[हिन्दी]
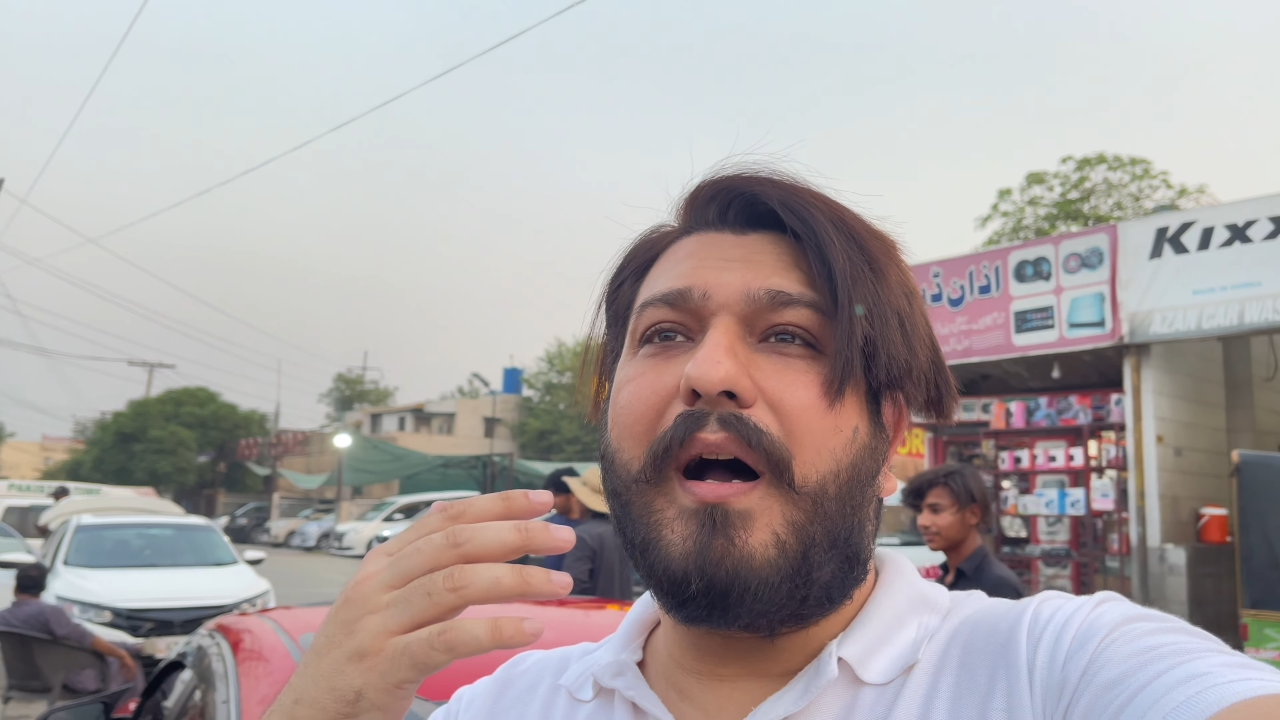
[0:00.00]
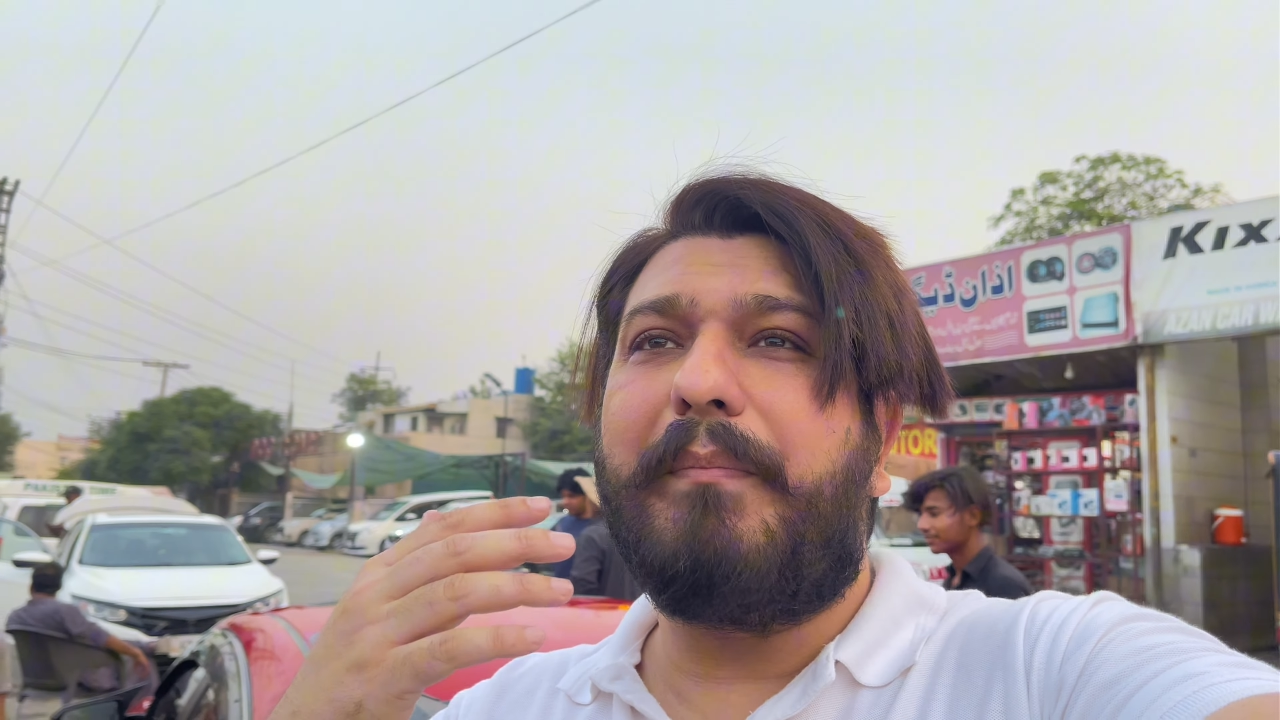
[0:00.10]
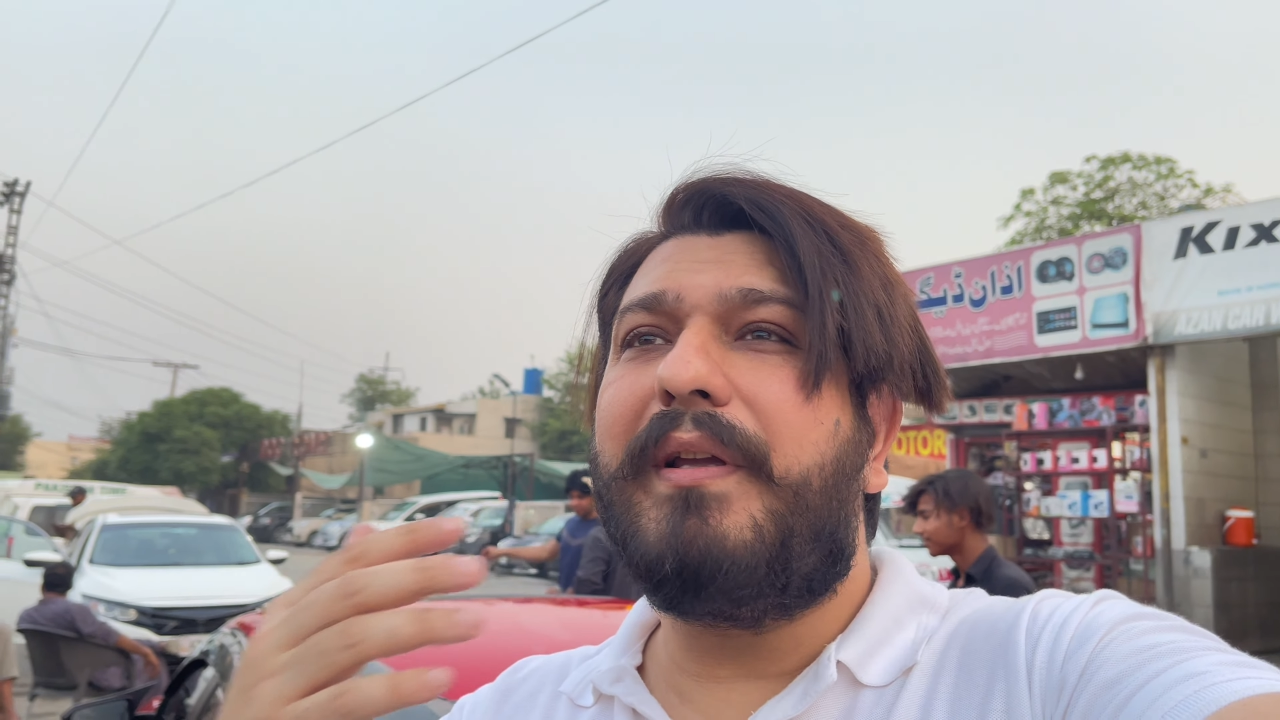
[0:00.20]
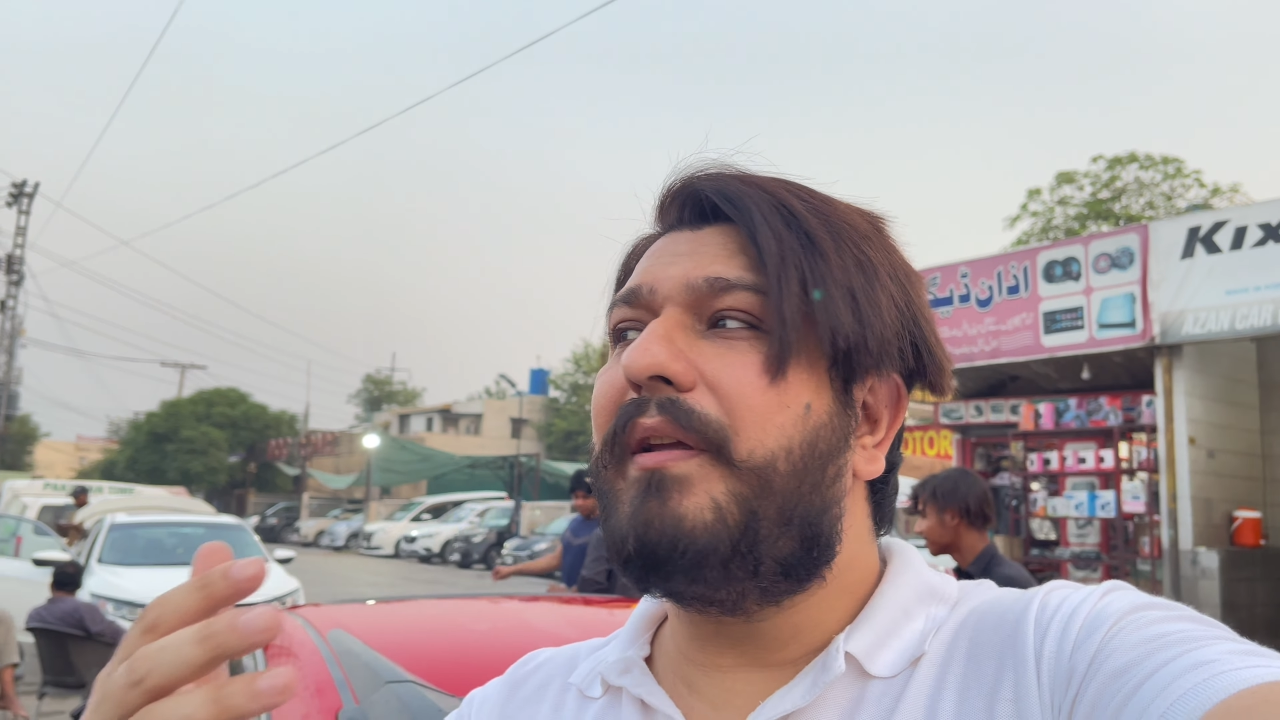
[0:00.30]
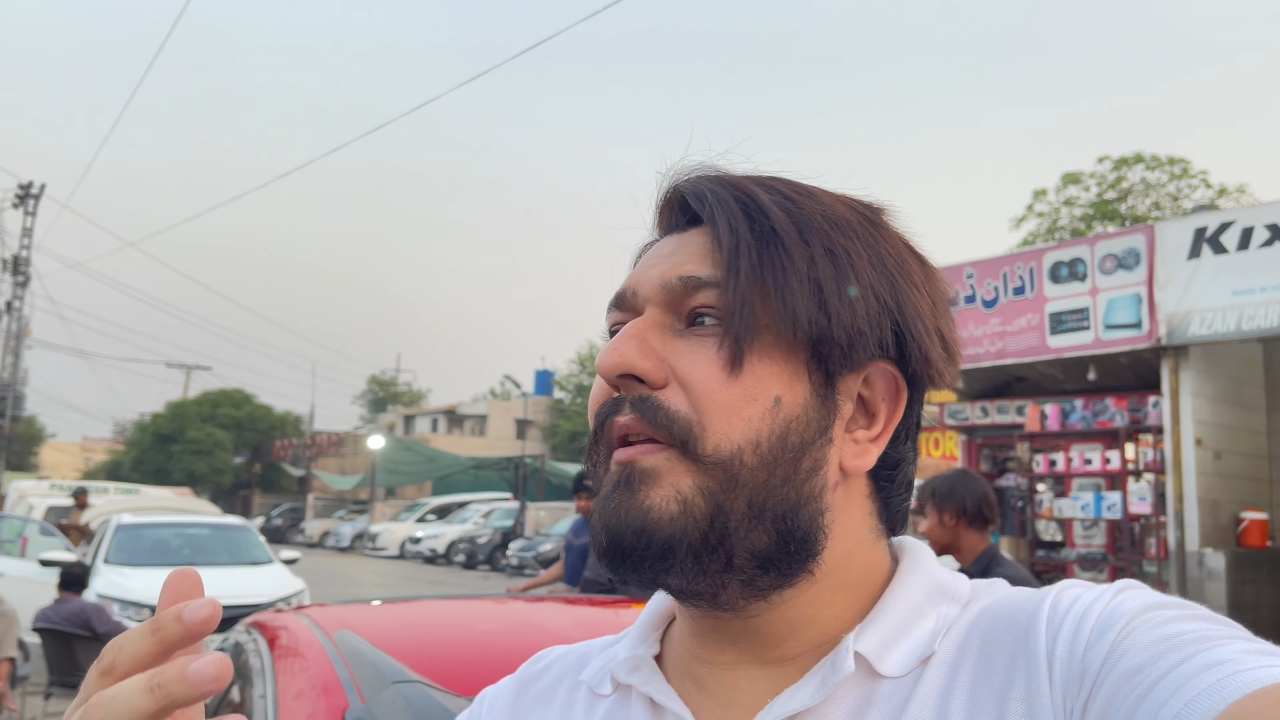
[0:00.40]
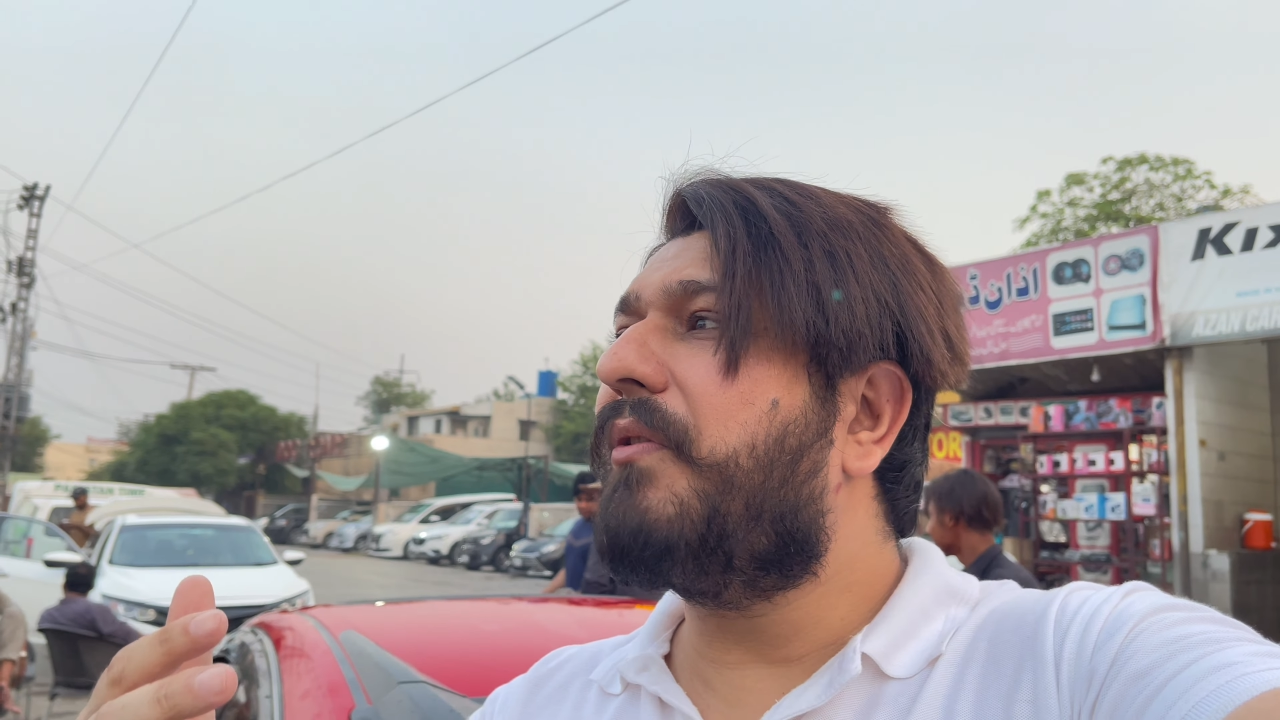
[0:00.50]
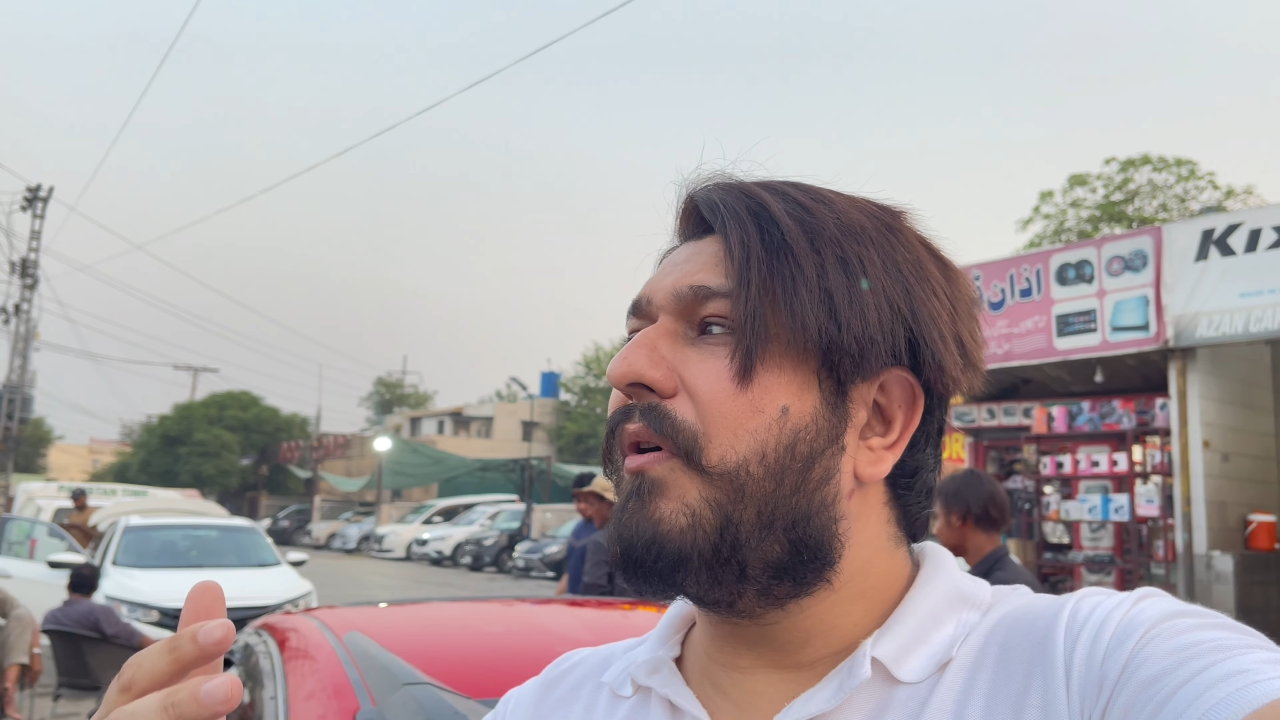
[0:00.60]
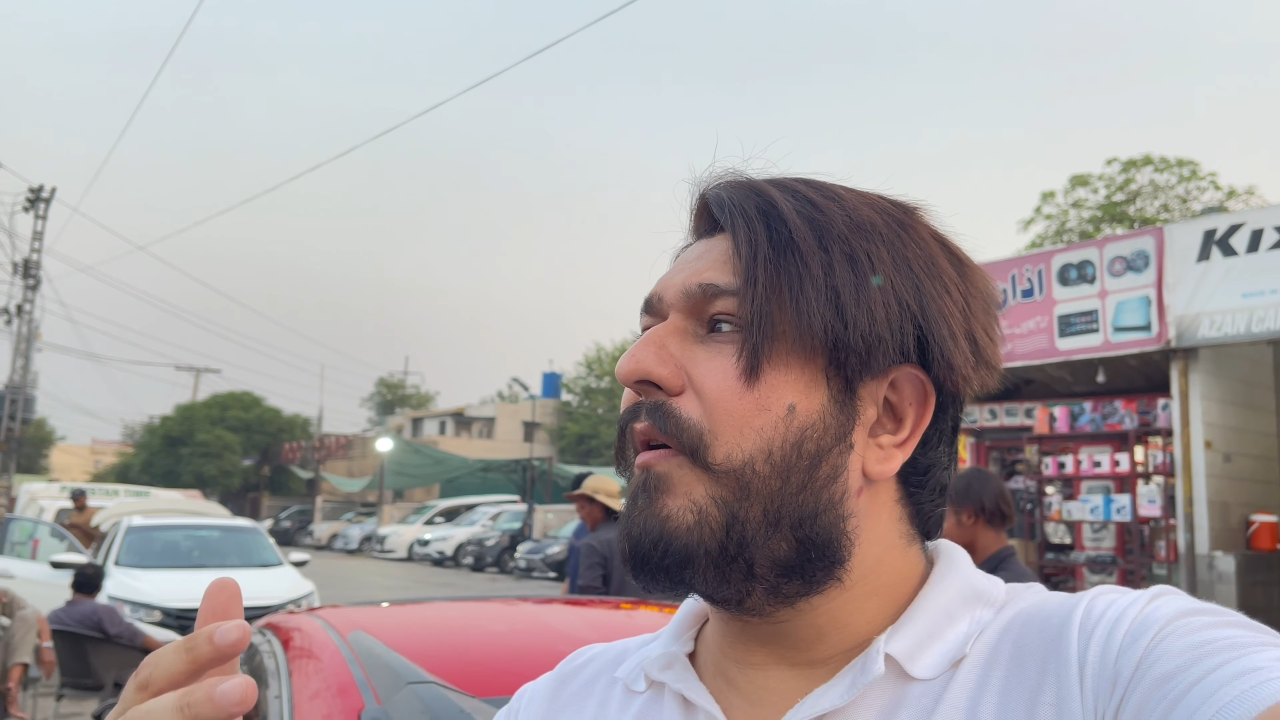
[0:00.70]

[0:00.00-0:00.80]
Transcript: अभी तो